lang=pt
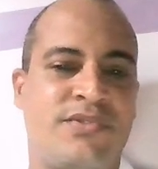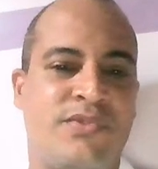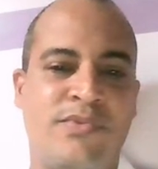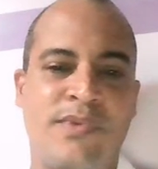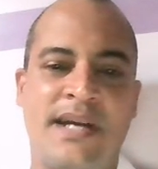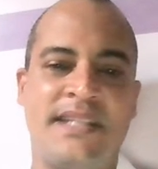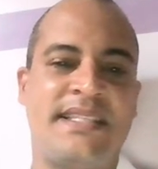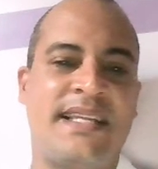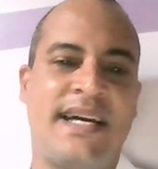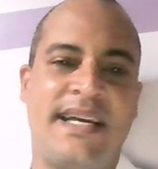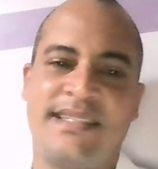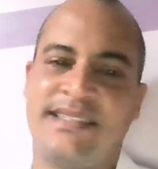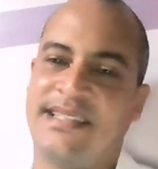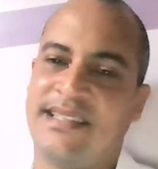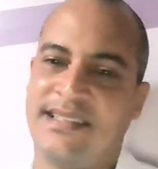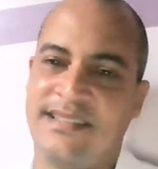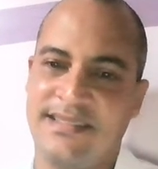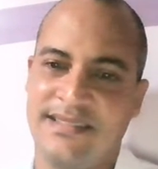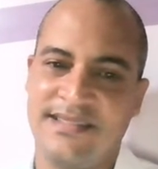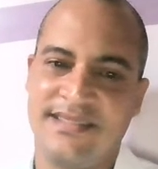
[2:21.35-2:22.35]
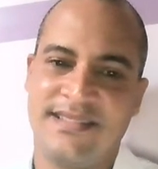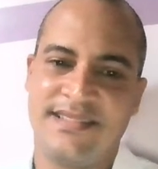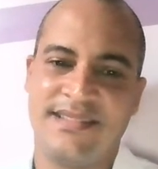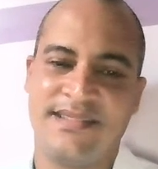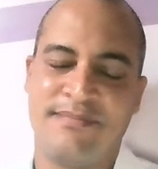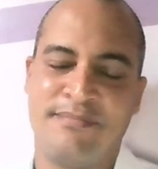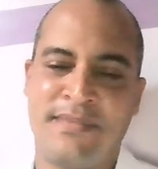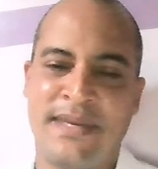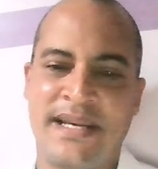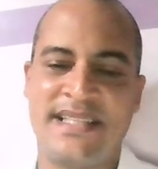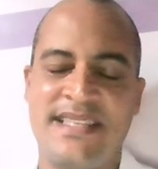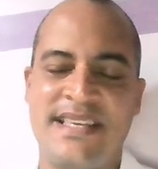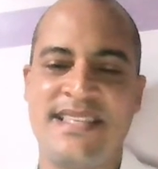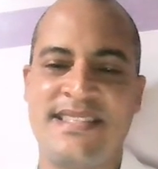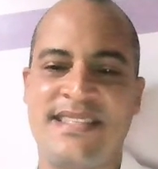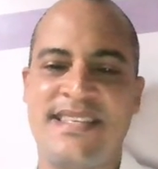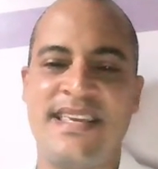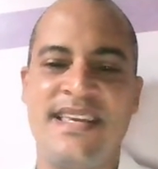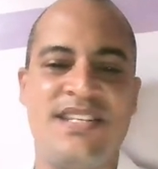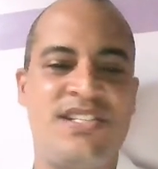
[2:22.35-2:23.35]
com a data mais
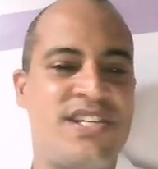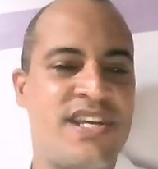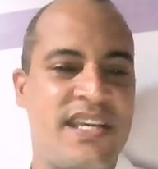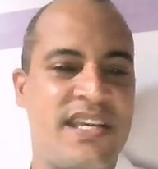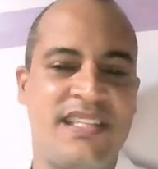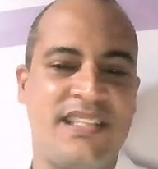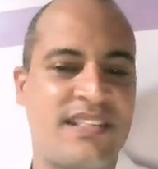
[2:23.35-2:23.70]
recente aí.